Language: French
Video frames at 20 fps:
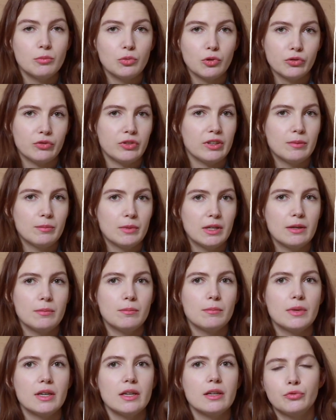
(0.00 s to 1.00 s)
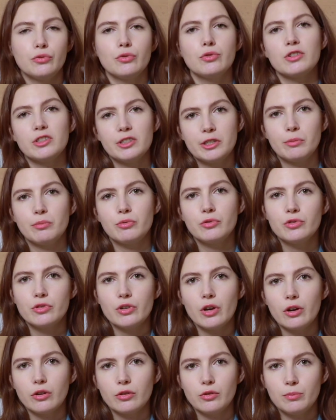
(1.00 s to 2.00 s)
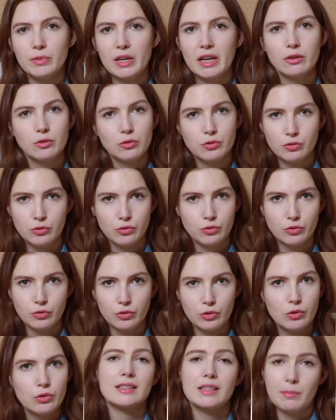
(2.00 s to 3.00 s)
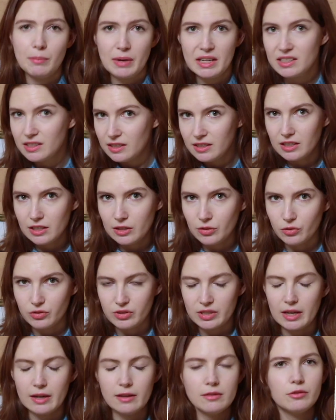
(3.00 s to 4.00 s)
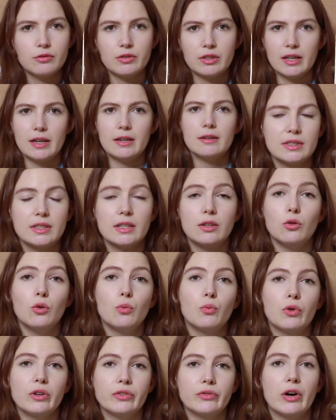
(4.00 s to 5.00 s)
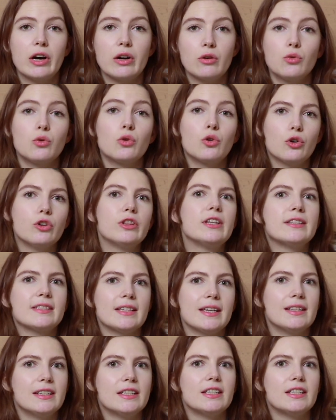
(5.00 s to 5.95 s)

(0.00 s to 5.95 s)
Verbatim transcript: pour filmer, mais vu que j'ai plusieurs lumières de studio, c'était pas si gênant que ça au final. C'était le point noir qu'on connaissait